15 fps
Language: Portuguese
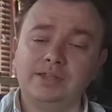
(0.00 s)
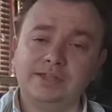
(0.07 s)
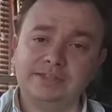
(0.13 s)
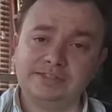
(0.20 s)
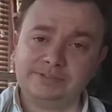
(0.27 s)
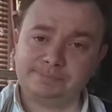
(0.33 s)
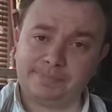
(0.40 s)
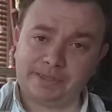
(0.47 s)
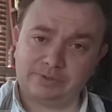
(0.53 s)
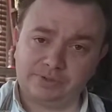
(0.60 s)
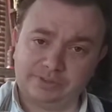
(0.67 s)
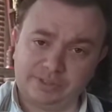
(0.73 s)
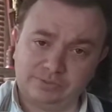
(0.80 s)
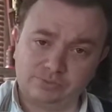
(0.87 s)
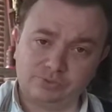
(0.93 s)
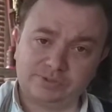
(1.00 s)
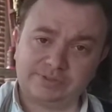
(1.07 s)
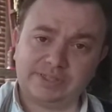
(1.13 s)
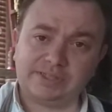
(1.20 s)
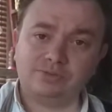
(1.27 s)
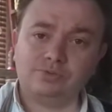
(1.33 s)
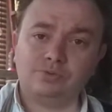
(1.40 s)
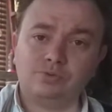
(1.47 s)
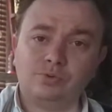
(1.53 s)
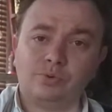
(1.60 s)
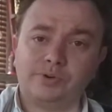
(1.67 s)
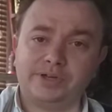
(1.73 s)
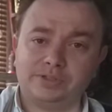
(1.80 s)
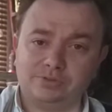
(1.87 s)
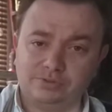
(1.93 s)
Espero que tenham gostado.
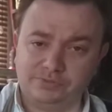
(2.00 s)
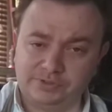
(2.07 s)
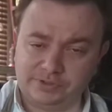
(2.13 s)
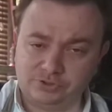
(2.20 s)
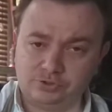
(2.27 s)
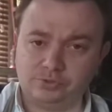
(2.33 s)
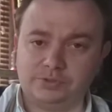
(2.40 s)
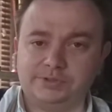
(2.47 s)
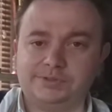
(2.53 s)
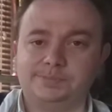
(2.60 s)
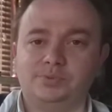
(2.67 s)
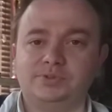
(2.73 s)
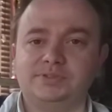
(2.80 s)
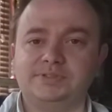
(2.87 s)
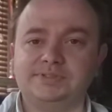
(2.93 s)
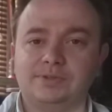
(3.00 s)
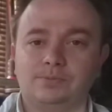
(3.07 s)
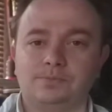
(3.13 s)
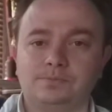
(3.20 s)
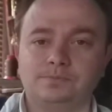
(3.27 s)
Qualquer dúvida, estou à disposição.